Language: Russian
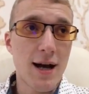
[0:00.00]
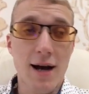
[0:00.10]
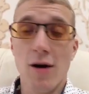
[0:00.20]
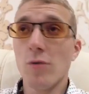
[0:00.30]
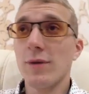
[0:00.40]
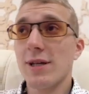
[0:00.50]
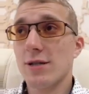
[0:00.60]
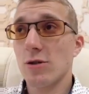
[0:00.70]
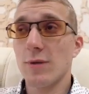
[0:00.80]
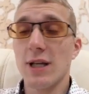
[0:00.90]
Огромное
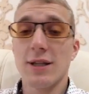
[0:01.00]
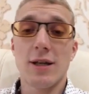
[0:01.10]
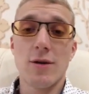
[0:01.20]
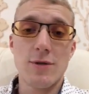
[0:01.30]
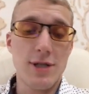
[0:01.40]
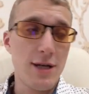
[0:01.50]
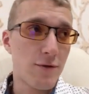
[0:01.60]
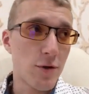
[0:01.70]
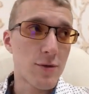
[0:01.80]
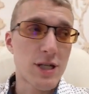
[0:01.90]
число молодых людей,
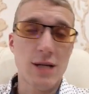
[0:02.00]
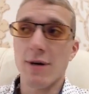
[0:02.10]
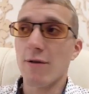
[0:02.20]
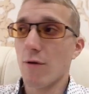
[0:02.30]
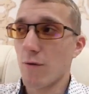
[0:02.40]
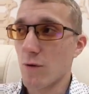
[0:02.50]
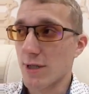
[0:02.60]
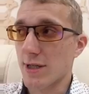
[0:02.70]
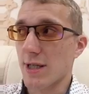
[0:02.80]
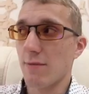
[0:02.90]
в том числе моего
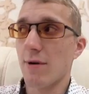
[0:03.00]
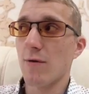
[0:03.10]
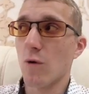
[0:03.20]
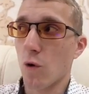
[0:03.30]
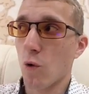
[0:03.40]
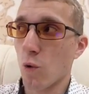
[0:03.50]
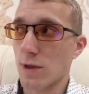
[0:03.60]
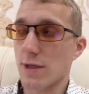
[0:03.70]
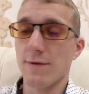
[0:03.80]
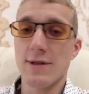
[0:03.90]
возраста и моего
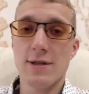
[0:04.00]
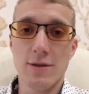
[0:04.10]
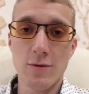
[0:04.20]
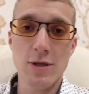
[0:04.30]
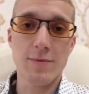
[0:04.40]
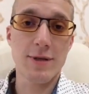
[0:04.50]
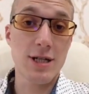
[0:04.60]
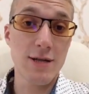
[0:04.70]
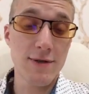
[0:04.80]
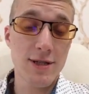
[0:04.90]
курса в институте,
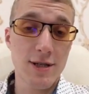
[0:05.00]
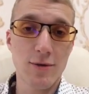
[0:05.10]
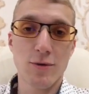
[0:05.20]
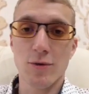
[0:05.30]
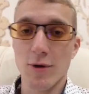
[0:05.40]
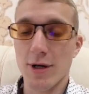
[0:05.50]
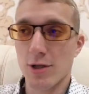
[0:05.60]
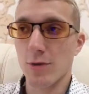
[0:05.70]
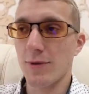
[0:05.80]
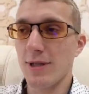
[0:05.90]
пошли в институт только
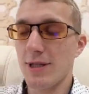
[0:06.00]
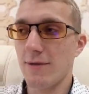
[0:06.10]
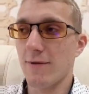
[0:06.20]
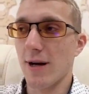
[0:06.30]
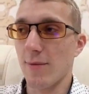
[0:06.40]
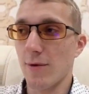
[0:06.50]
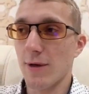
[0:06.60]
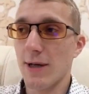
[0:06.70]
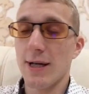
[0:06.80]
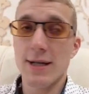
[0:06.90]
чтобы не идти в армию.
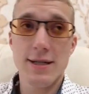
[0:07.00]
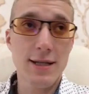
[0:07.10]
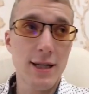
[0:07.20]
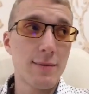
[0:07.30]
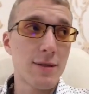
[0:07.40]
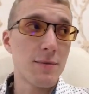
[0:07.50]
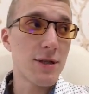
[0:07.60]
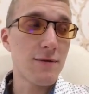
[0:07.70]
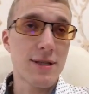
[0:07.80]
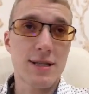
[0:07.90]
Стало быть,
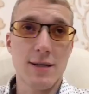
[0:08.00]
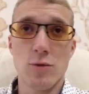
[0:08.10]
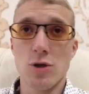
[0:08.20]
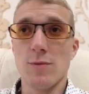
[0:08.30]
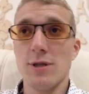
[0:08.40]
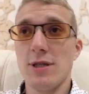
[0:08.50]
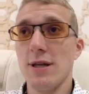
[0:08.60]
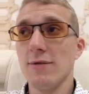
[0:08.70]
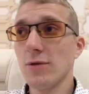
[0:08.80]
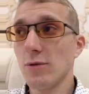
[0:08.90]
мотивация может быть
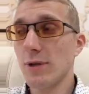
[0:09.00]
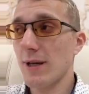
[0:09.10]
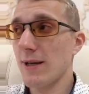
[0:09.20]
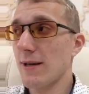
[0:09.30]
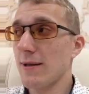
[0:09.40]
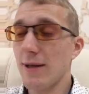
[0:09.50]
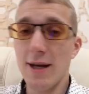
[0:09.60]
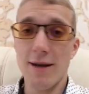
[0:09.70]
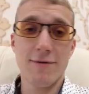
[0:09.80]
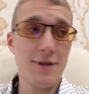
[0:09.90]
или внутренняя,
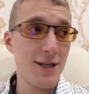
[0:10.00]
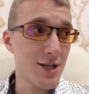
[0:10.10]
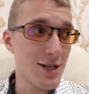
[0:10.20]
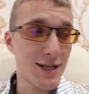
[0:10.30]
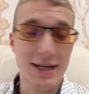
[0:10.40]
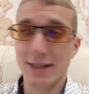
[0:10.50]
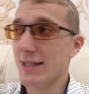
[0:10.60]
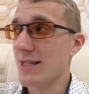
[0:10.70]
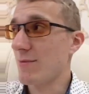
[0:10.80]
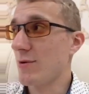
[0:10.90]
или внешняя,
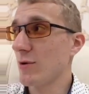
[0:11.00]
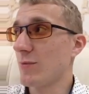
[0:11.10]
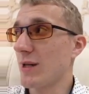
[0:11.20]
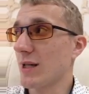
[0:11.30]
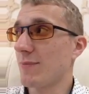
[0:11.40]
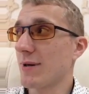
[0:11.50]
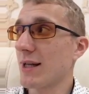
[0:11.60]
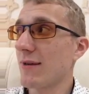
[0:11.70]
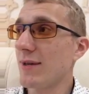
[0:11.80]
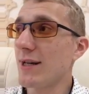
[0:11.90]
когда тебя бьют палки по
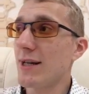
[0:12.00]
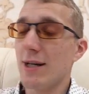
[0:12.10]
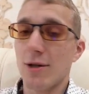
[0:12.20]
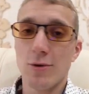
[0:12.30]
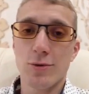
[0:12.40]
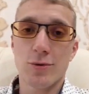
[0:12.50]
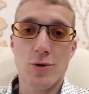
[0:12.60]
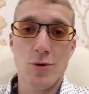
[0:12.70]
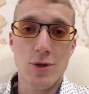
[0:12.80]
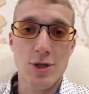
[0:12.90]
голове, ну тут
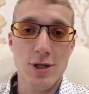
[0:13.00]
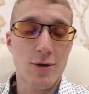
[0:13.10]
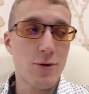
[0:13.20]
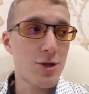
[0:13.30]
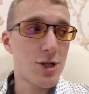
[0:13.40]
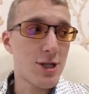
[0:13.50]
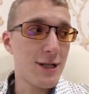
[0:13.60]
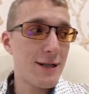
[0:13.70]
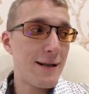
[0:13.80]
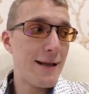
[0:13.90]
уж хочешь не хочешь,
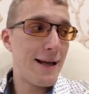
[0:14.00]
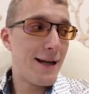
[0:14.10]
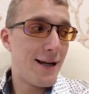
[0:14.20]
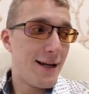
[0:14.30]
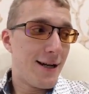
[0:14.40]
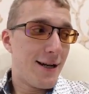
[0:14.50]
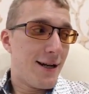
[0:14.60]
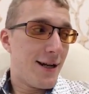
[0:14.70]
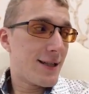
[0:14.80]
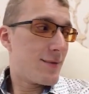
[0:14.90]
а
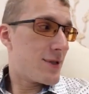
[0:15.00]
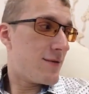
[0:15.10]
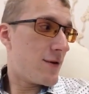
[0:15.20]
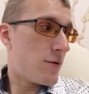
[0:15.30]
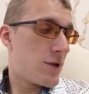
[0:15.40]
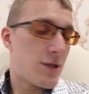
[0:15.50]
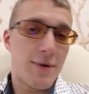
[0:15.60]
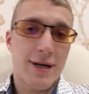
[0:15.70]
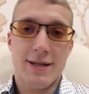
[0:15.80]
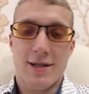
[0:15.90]
это мотивирует
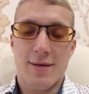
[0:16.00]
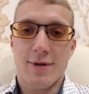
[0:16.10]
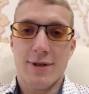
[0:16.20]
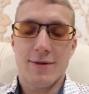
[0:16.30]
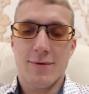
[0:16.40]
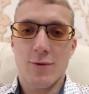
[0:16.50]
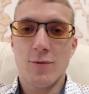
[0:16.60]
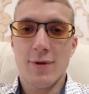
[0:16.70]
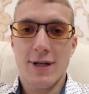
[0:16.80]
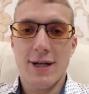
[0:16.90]
тебя хотя бы
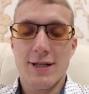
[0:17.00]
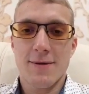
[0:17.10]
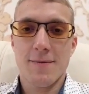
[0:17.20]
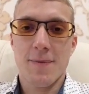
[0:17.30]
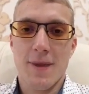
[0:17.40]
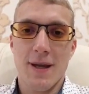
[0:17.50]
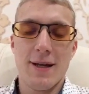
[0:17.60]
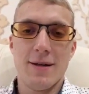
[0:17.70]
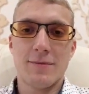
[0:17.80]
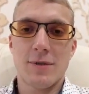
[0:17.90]
убегать
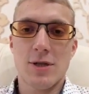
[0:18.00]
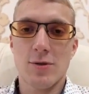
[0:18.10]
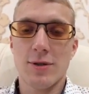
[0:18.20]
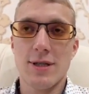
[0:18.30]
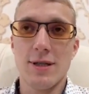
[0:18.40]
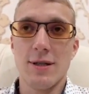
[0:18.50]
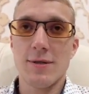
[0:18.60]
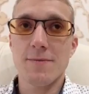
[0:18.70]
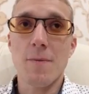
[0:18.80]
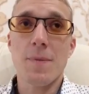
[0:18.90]
или что-то делать.